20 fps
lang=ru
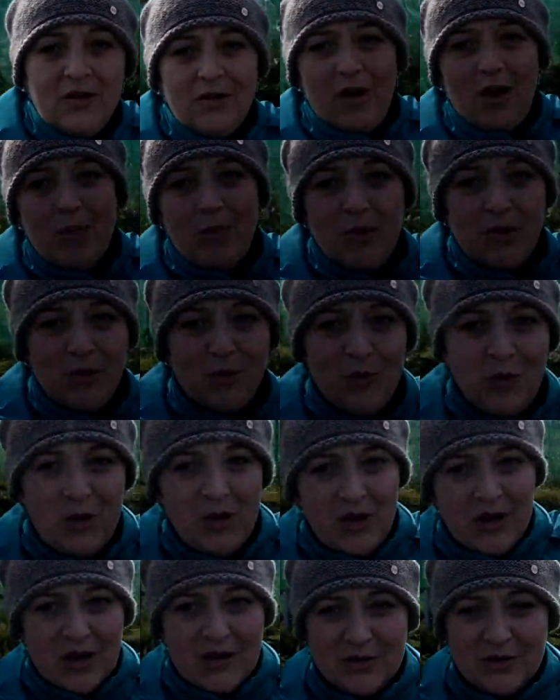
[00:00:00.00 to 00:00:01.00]
Я
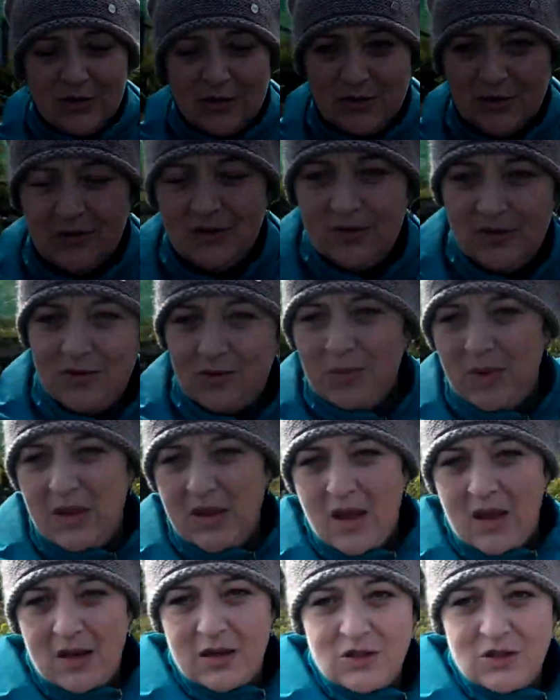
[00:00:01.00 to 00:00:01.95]
подумала, раз у меня